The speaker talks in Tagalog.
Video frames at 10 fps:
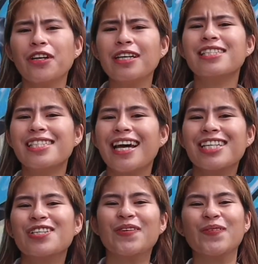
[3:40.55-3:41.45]
it's
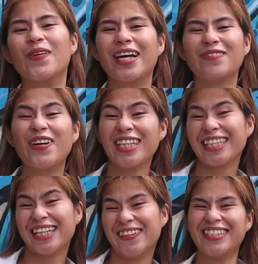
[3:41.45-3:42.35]
nice kung murag mo
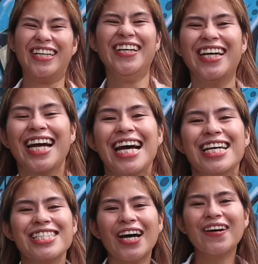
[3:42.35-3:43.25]
hating tagin
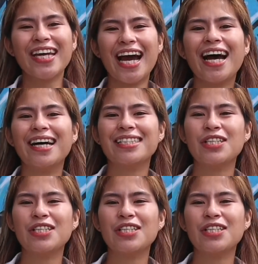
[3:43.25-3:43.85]
So yeah,